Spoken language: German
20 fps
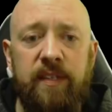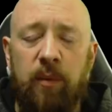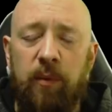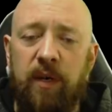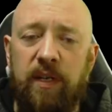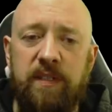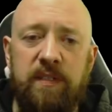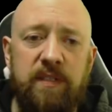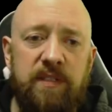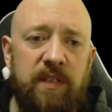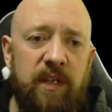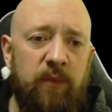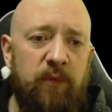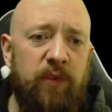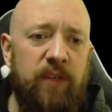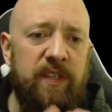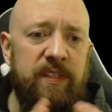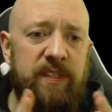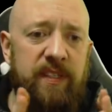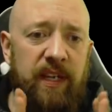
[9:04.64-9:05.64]
aber es ist dafür,
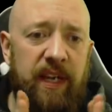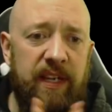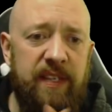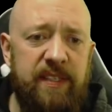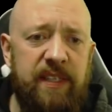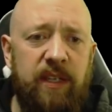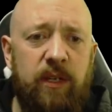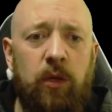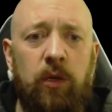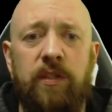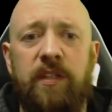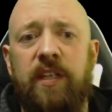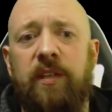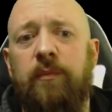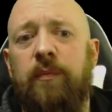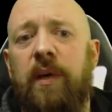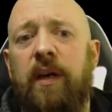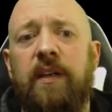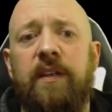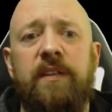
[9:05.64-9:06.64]
dass ich Isaac-Contact
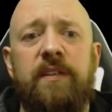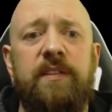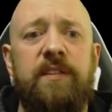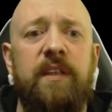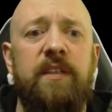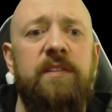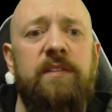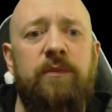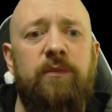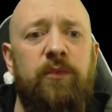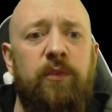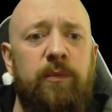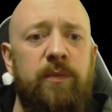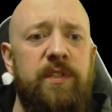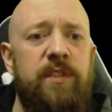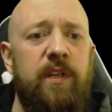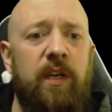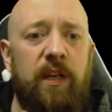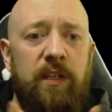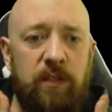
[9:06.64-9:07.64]
mache, ist das für
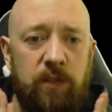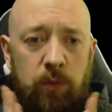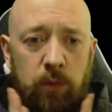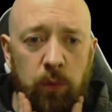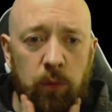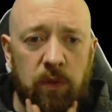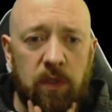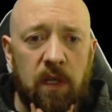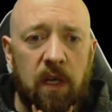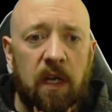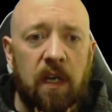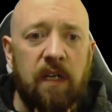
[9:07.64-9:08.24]
mich recht gut.